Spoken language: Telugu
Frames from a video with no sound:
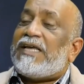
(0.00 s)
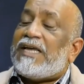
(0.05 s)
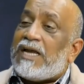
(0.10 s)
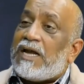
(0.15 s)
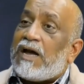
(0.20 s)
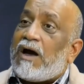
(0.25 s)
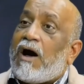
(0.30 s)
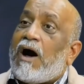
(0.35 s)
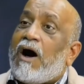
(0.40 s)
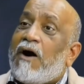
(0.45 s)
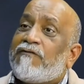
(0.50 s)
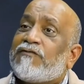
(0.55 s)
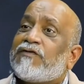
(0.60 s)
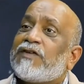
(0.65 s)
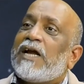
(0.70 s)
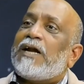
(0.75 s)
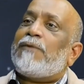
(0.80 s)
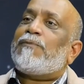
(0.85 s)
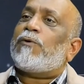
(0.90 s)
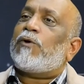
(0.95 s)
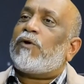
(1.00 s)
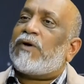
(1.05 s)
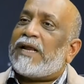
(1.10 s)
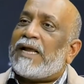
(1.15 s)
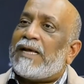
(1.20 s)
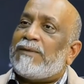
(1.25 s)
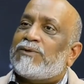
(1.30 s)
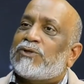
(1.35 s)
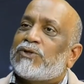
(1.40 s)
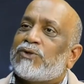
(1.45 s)
ఈ ఆఫ్ సైడ్
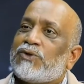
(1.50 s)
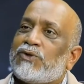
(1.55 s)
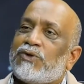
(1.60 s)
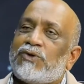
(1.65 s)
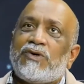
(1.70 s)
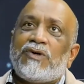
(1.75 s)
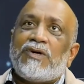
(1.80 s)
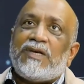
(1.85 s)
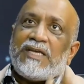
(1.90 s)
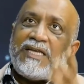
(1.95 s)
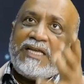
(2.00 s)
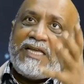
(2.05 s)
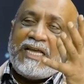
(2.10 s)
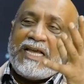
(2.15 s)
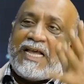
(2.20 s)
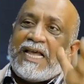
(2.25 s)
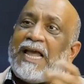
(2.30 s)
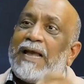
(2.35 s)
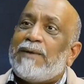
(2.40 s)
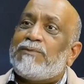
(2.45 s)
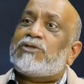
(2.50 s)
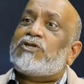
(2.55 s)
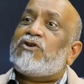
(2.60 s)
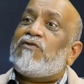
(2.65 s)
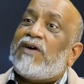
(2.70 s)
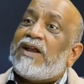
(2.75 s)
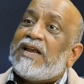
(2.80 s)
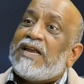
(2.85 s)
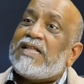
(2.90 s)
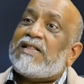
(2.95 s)
ప్రోగ్రామ్స్ ఈ గేమ్స్
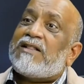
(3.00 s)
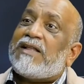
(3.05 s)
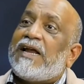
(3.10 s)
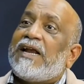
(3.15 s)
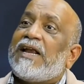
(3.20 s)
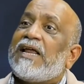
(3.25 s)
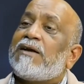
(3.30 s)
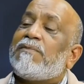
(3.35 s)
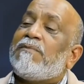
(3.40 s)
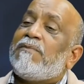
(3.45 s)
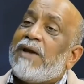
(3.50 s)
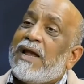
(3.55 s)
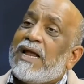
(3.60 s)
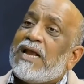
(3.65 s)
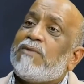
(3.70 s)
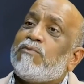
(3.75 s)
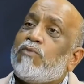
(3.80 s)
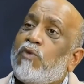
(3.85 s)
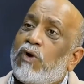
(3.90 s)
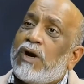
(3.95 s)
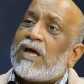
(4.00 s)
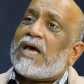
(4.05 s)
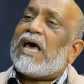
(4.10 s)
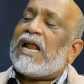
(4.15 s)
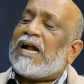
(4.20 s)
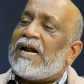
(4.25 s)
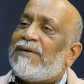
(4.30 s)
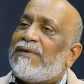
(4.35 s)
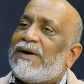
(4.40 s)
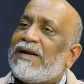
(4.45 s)
ఇవన్నీ తీయడానికి మెయిన్ మూల
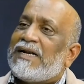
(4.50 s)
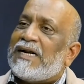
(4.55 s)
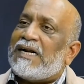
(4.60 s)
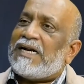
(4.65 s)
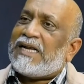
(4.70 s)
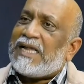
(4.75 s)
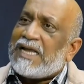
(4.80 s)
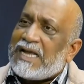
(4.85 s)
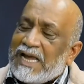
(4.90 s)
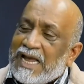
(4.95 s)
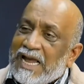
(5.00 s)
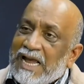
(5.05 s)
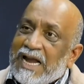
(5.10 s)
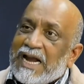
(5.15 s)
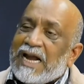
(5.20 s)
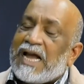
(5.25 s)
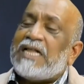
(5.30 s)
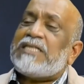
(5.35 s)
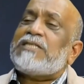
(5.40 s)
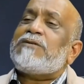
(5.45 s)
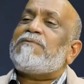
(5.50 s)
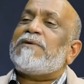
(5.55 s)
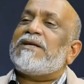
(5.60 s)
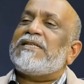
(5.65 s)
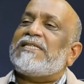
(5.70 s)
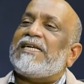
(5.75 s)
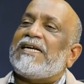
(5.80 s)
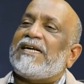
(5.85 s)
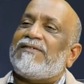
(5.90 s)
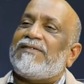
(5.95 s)
కారణం ఏంటంటే కలిసి
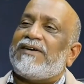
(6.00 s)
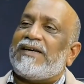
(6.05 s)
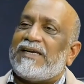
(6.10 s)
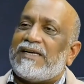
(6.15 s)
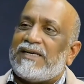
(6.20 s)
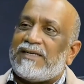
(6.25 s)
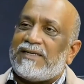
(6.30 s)
పని చేయడమే